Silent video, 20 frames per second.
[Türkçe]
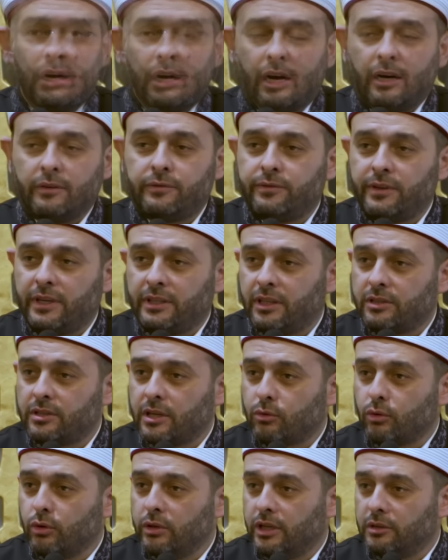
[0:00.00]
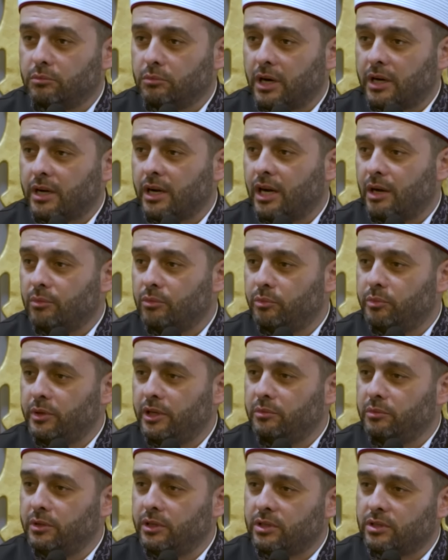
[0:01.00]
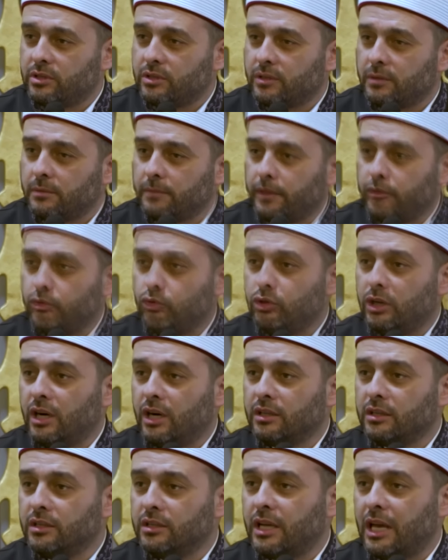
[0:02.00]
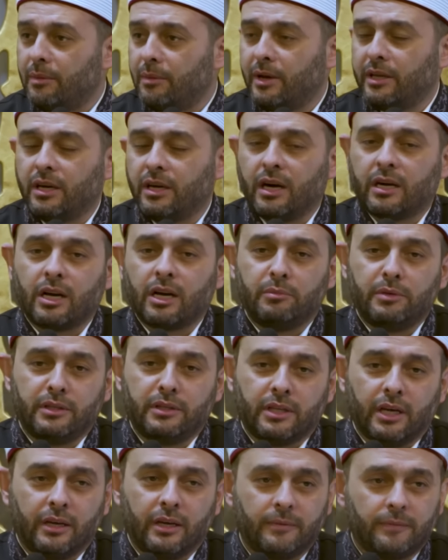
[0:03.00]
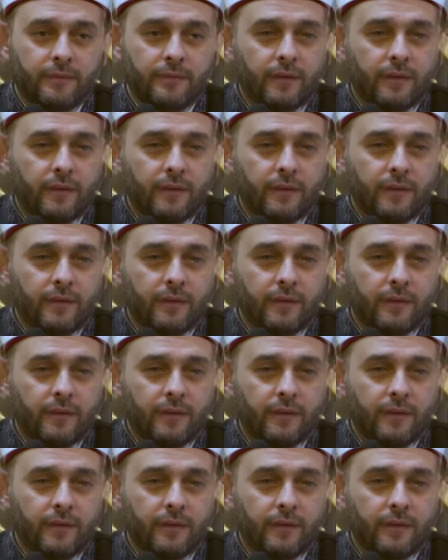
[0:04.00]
affedecek olan makamı bilmiş ve günahının hemen akabinde